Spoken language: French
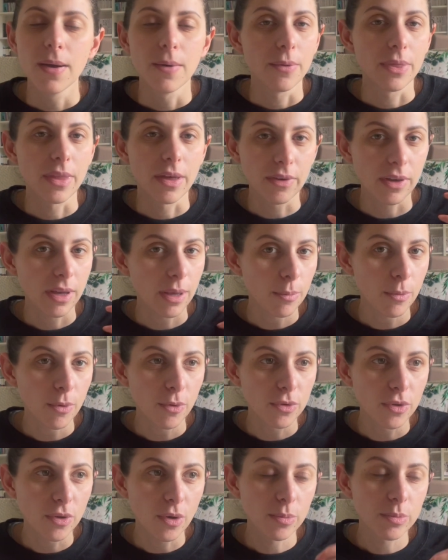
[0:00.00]
On a vraiment
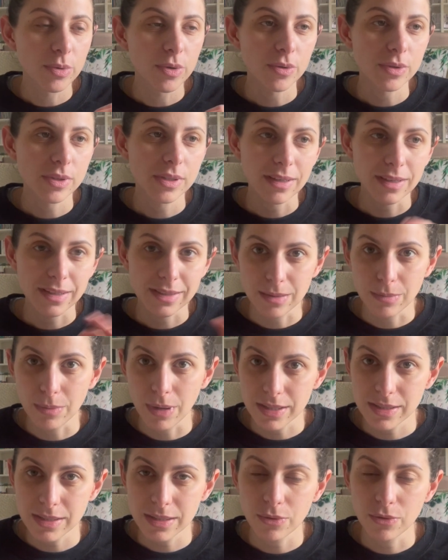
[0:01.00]
une ambiance très
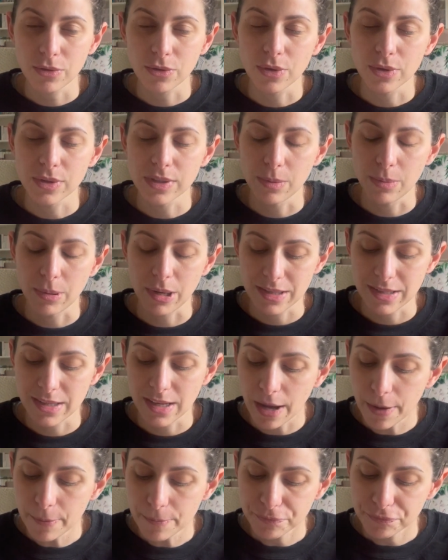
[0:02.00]
immersive dans ces
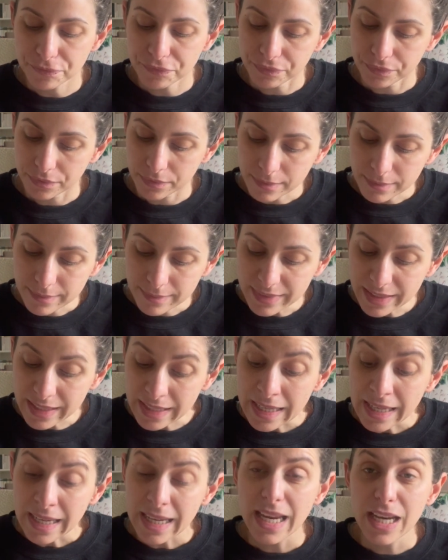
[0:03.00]
parties-là.
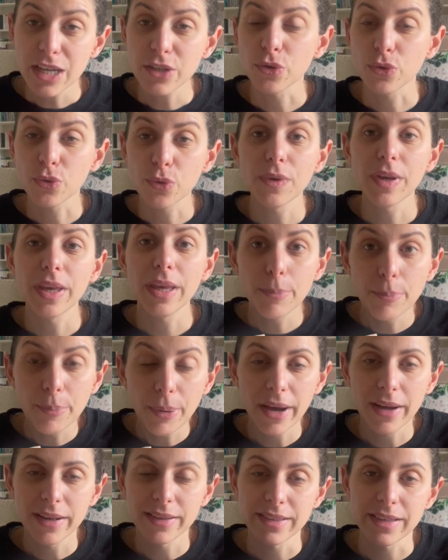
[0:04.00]
Et je trouve
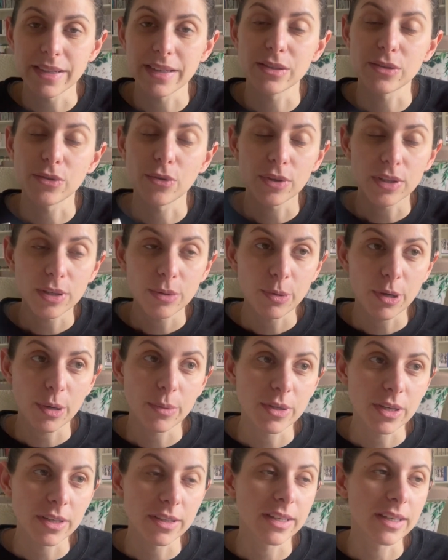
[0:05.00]
hyper intéressant, hyper
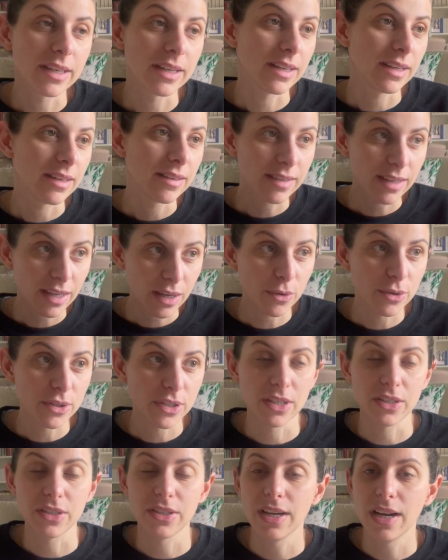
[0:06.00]
bien écrit, très
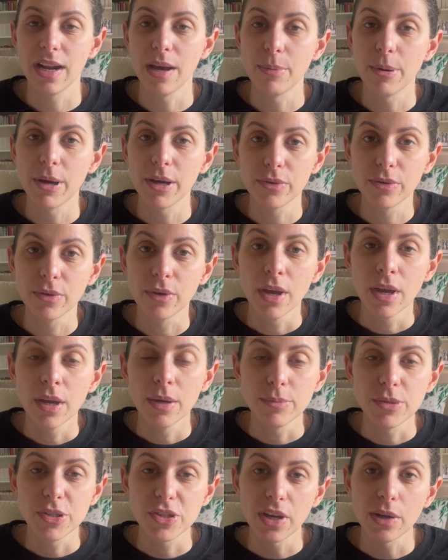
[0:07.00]
recherché de la part de
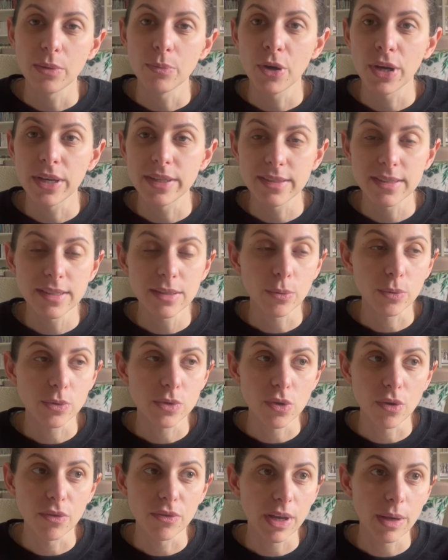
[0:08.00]
Michel Moati. On
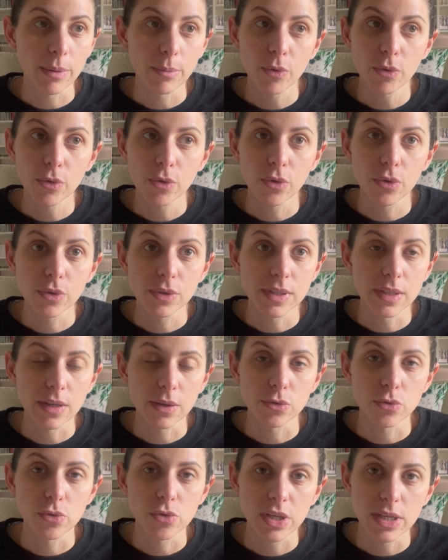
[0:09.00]
sent vraiment que c'est un
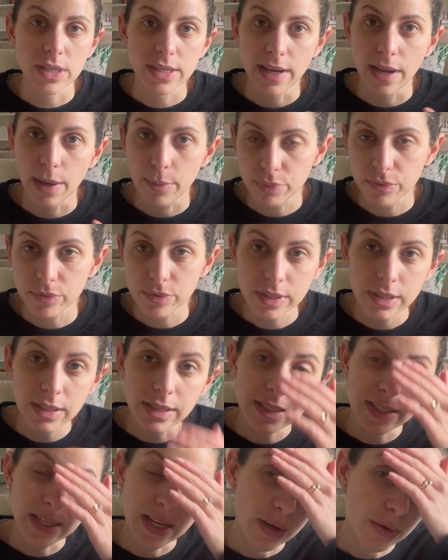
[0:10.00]
sujet qu'il a pensé,
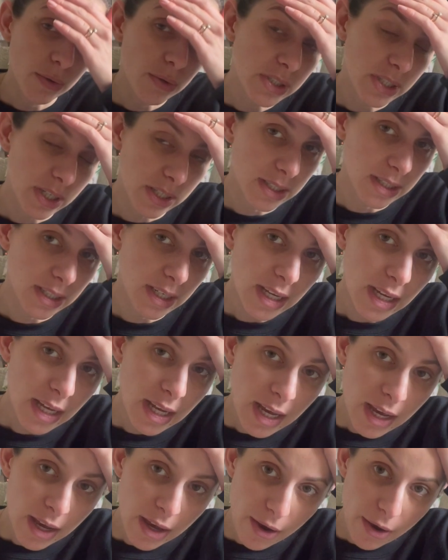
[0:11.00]
qu'il a recherché.
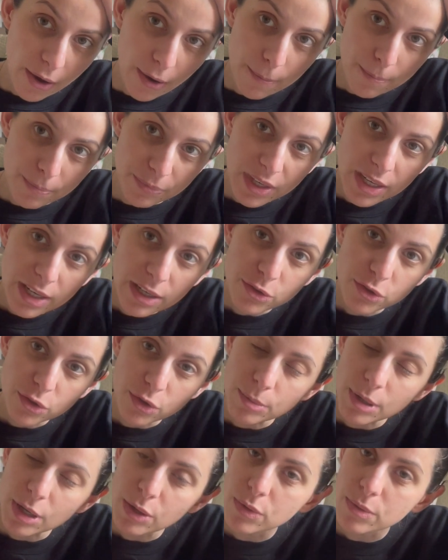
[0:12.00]
Euh, il se
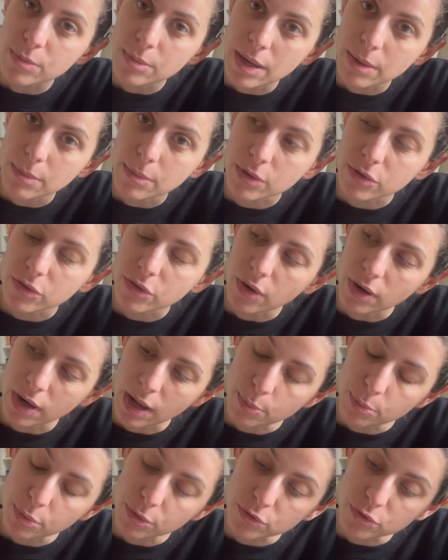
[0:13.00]
met lui-même dans
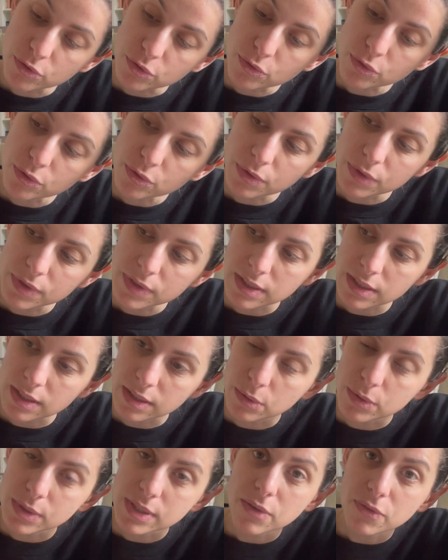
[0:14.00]
la peau du coup de ces,
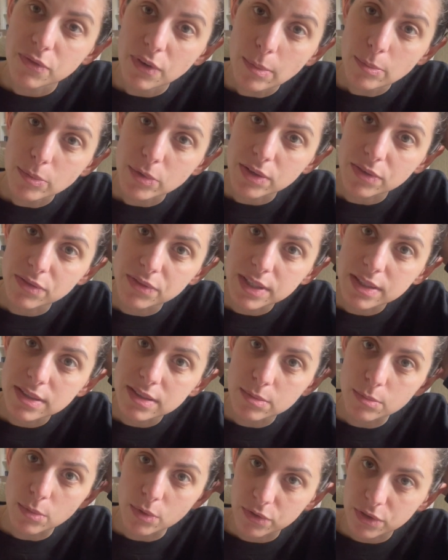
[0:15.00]
de ces femmes, des
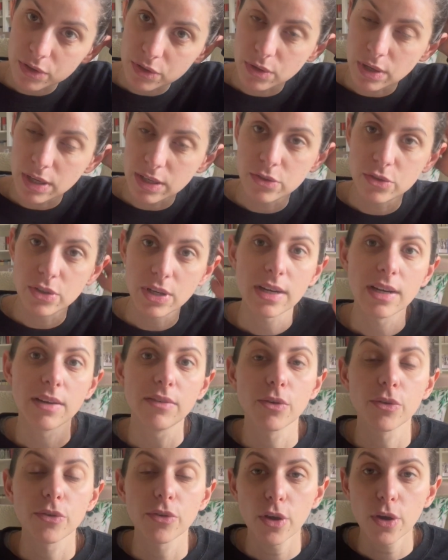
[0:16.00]
victimes en fait de Jacques
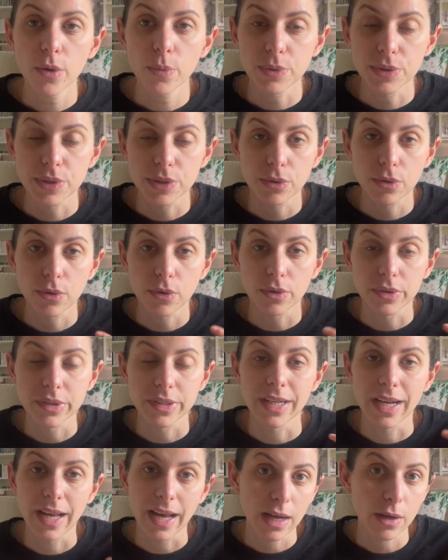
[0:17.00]
Léventreur, puisque quand
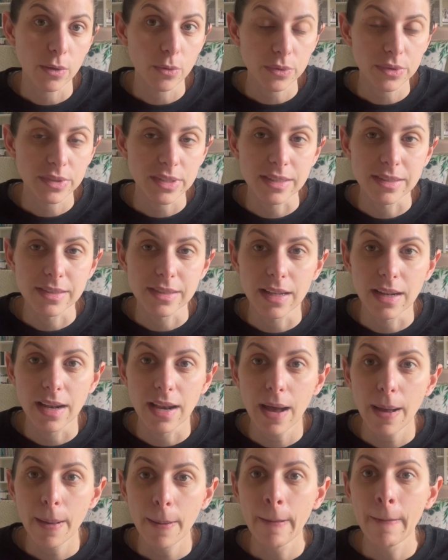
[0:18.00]
il raconte ces
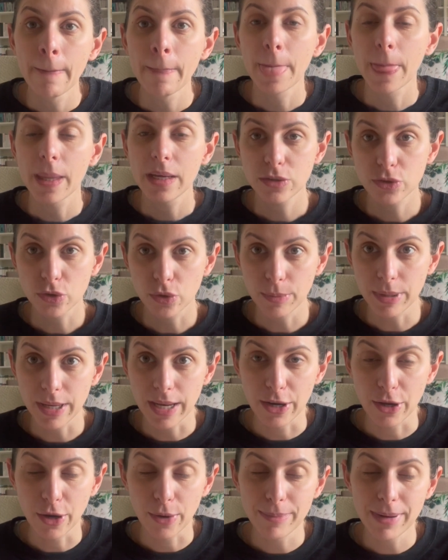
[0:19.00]
scènes-là, il se met
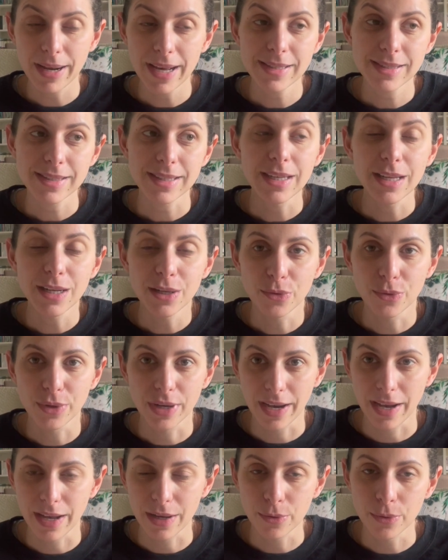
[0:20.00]
à leur place, il nous
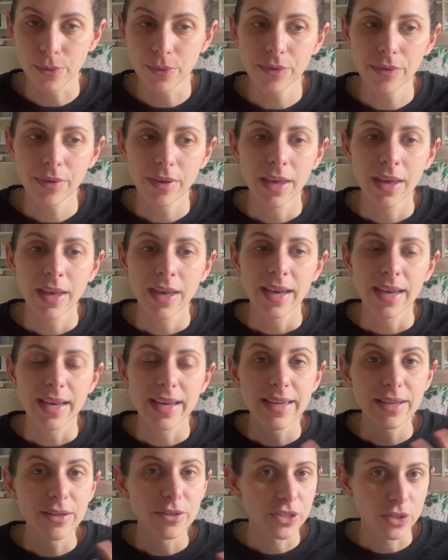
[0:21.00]
les raconte.
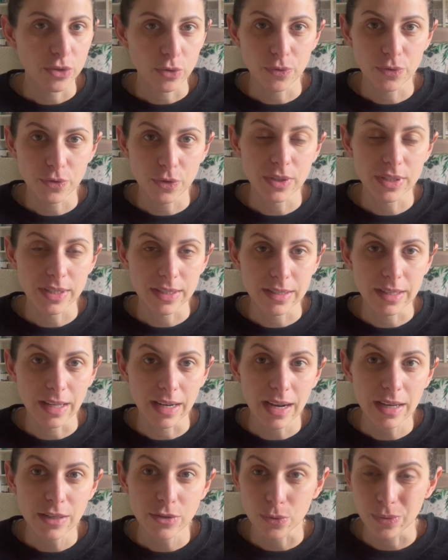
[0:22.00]
Et euh, je trouve que ces
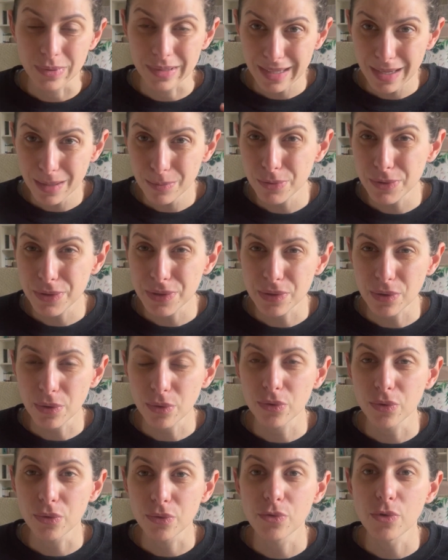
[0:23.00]
scènes-là sont très
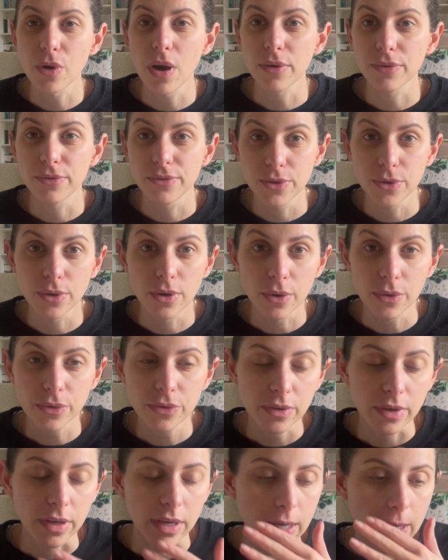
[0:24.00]
puissantes, voire
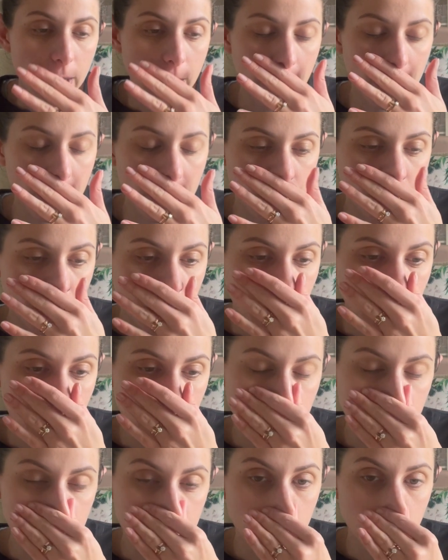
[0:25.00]
violentes, euh,
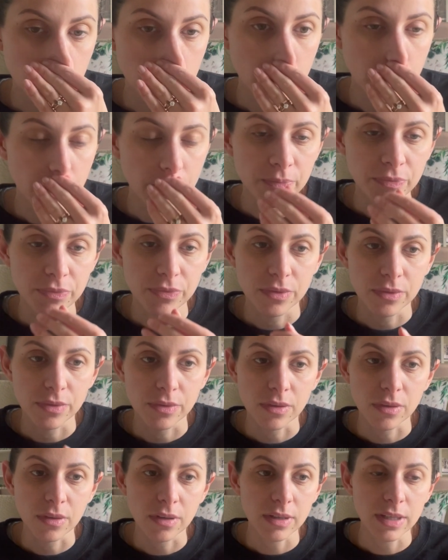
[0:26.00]
puisque
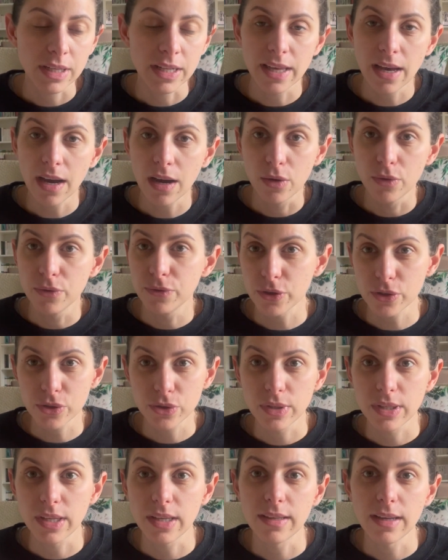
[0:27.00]
euh, il y a force
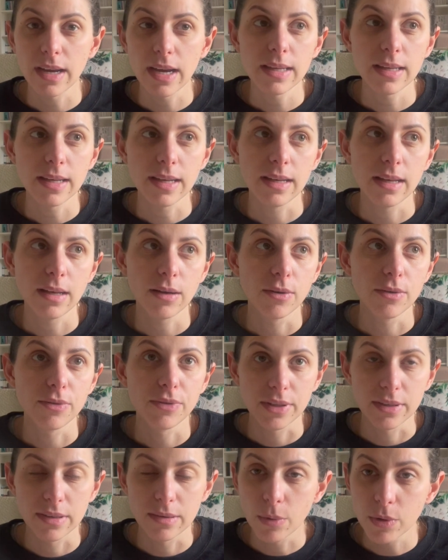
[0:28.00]
de détail et
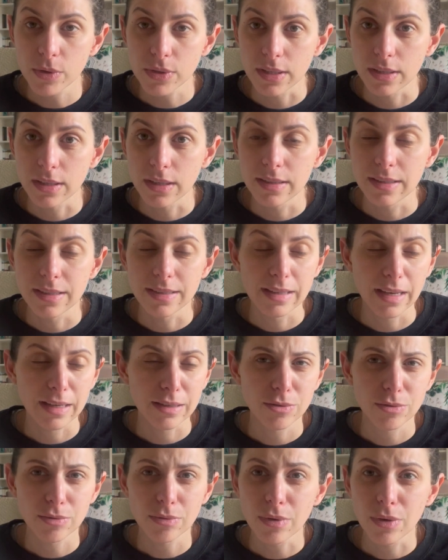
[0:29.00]
effectivement c'est des, des,
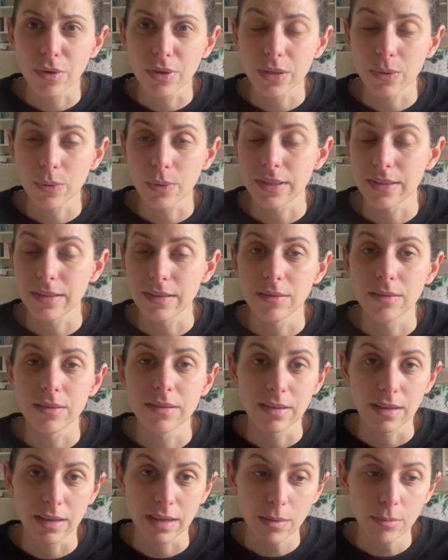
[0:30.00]
actions qui ont été
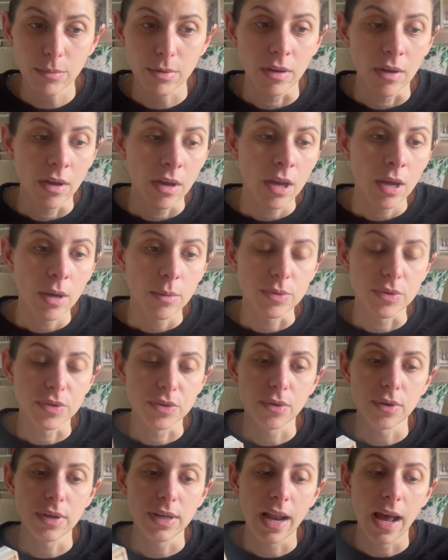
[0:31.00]
terribles,
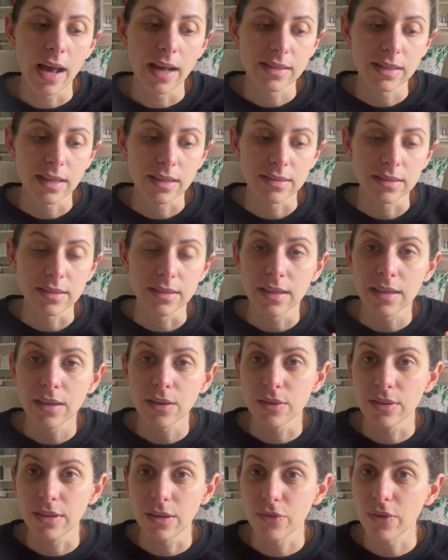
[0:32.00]
puisqu'il a
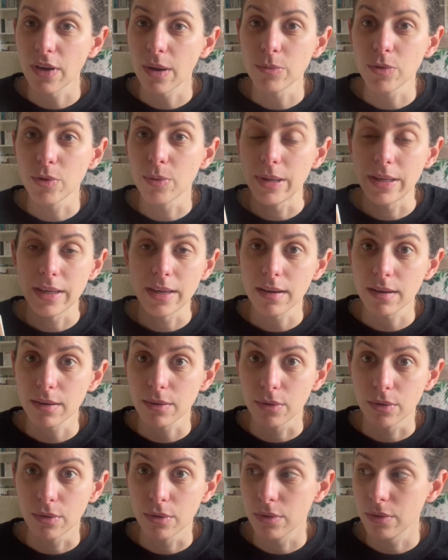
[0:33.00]
assassiné des femmes de manière
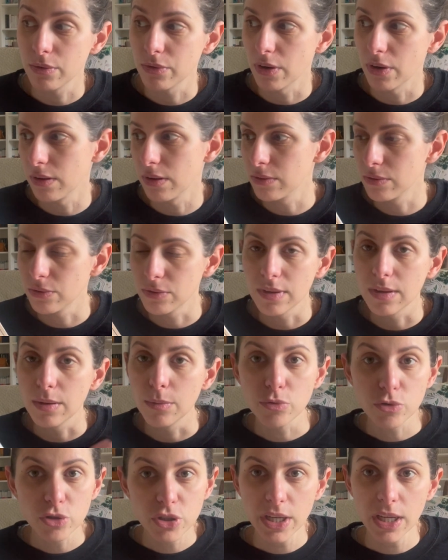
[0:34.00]
euh, c'est des
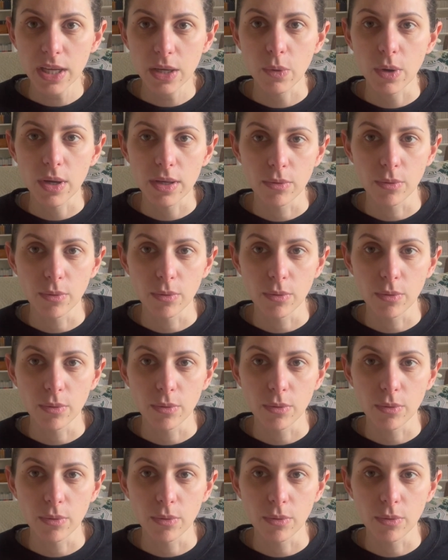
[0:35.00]
boucheries quoi.